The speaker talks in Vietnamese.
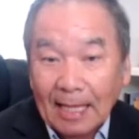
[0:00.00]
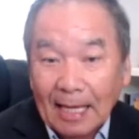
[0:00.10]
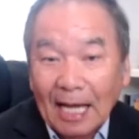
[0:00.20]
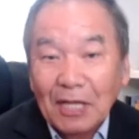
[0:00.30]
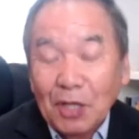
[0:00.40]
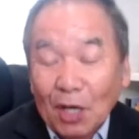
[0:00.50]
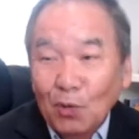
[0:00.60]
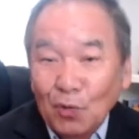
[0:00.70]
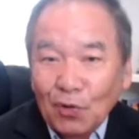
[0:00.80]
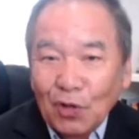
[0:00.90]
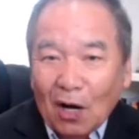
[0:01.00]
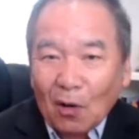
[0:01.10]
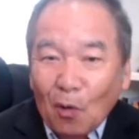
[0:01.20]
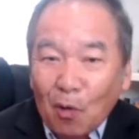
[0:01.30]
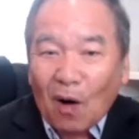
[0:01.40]
hai cho lù
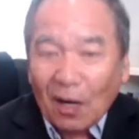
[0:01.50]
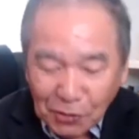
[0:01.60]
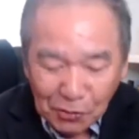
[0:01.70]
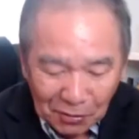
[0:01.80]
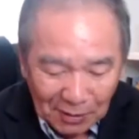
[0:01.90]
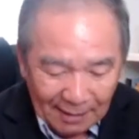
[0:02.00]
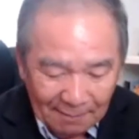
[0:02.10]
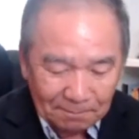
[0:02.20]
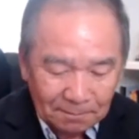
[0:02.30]
cọ hòa sức sức đi